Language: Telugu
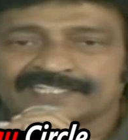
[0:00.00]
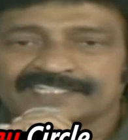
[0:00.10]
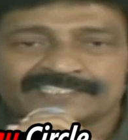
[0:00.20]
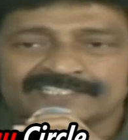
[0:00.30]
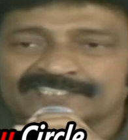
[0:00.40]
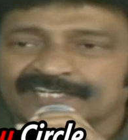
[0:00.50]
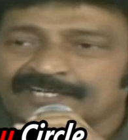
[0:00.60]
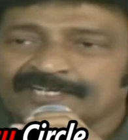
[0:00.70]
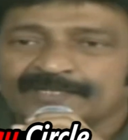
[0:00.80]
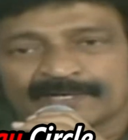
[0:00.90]
ఇది చేశారు అని
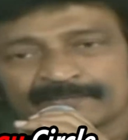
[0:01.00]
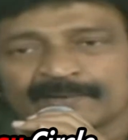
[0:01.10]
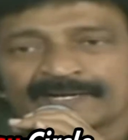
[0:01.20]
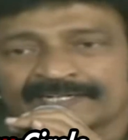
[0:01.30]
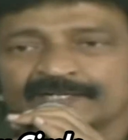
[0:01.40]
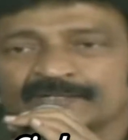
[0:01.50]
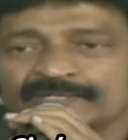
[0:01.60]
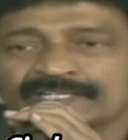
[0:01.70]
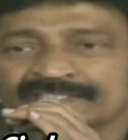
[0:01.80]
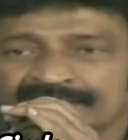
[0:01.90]
మనం మాట్లాడుకున్న
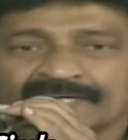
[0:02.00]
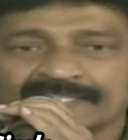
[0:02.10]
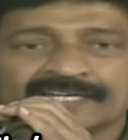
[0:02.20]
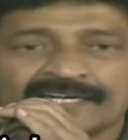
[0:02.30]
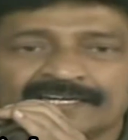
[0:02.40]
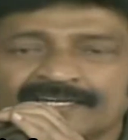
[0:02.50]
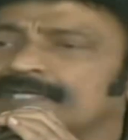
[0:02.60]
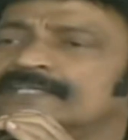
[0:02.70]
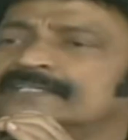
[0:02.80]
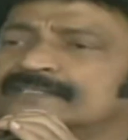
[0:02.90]
తర్వాత
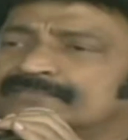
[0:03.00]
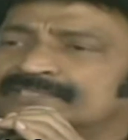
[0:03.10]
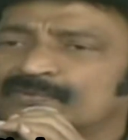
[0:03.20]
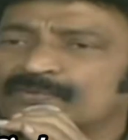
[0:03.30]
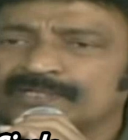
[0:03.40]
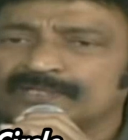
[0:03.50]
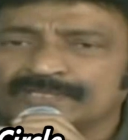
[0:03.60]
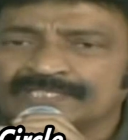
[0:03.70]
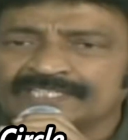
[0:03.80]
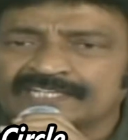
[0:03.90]

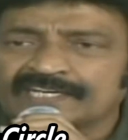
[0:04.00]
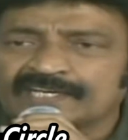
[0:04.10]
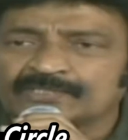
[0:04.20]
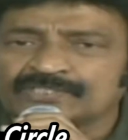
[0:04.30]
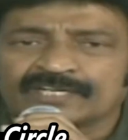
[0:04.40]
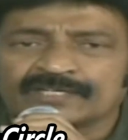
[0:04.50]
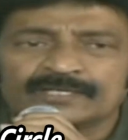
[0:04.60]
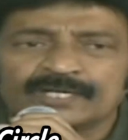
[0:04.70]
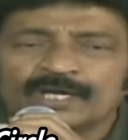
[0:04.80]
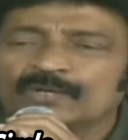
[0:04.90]
వైఎస్ఆర్ గారు వచ్చారు
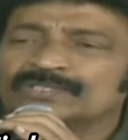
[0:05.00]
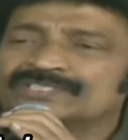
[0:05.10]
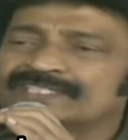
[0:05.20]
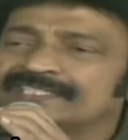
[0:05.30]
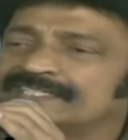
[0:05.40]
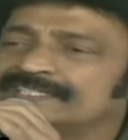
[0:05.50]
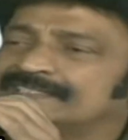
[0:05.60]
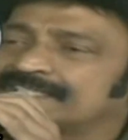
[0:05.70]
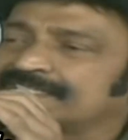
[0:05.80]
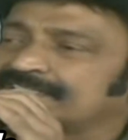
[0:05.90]
వచ్చి
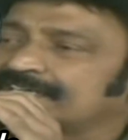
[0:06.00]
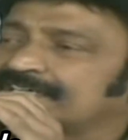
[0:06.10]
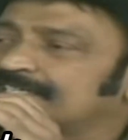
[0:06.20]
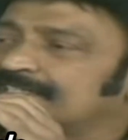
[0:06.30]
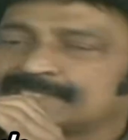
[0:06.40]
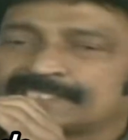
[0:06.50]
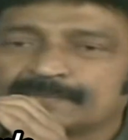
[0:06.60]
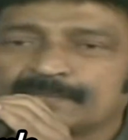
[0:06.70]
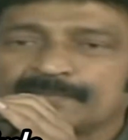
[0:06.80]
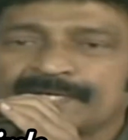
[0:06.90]
చంద్రగారు చంద్రబాబు
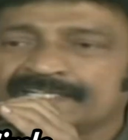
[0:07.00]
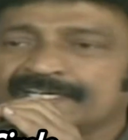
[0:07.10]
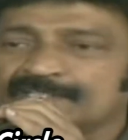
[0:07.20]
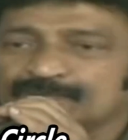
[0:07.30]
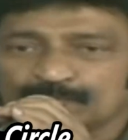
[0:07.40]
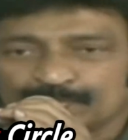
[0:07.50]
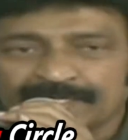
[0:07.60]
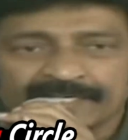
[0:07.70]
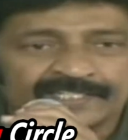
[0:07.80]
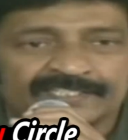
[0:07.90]
నాయుడు గారిని సూపర్ అని
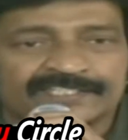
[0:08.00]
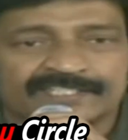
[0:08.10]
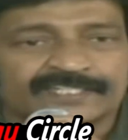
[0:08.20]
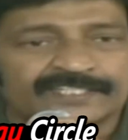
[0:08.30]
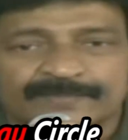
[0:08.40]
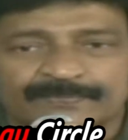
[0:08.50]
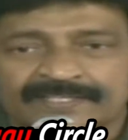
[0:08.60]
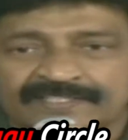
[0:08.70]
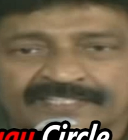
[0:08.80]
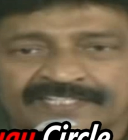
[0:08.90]

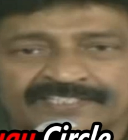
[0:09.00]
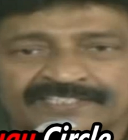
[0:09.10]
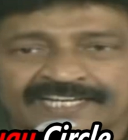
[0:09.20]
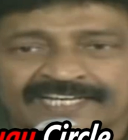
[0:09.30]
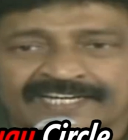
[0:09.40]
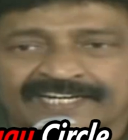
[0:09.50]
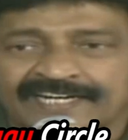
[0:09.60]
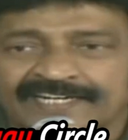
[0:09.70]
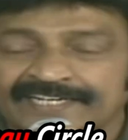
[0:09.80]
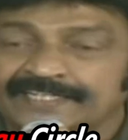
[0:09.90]
చెప్పేంతనే తీసుకెళ్లారే కానీ
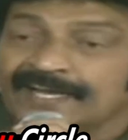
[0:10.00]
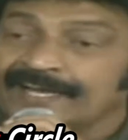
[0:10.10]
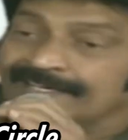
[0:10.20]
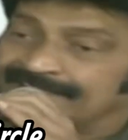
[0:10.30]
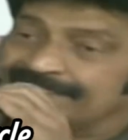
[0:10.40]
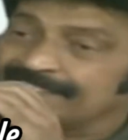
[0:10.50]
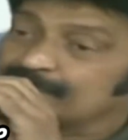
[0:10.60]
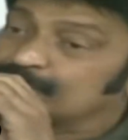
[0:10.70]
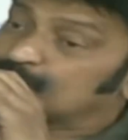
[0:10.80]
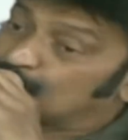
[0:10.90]
ఈయనని
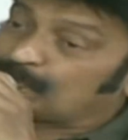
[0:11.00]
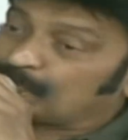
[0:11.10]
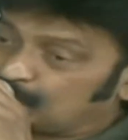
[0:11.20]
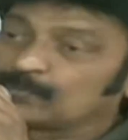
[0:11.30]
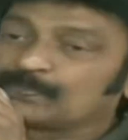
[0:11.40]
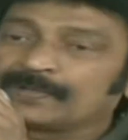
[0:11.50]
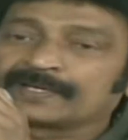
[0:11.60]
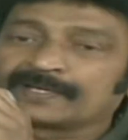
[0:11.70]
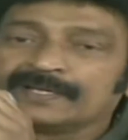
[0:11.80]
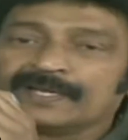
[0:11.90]
సూపర్ డూపర్
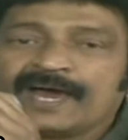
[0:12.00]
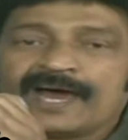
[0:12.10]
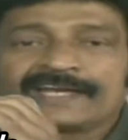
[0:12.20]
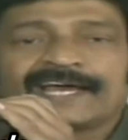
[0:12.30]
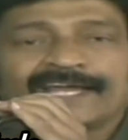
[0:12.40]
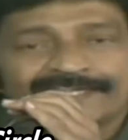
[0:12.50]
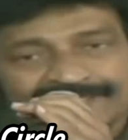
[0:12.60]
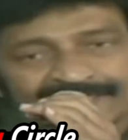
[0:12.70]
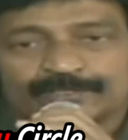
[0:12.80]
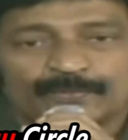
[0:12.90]
ఆయన
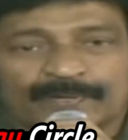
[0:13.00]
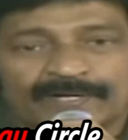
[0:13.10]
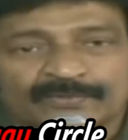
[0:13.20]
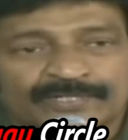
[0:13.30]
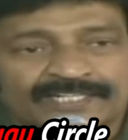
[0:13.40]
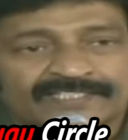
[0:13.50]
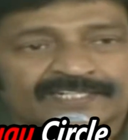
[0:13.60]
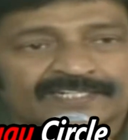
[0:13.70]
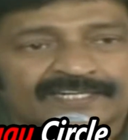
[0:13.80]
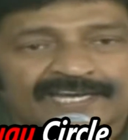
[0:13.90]
హైటెక్తో పాటు వైఎస్ఆర్
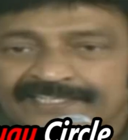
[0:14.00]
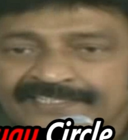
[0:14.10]
గారు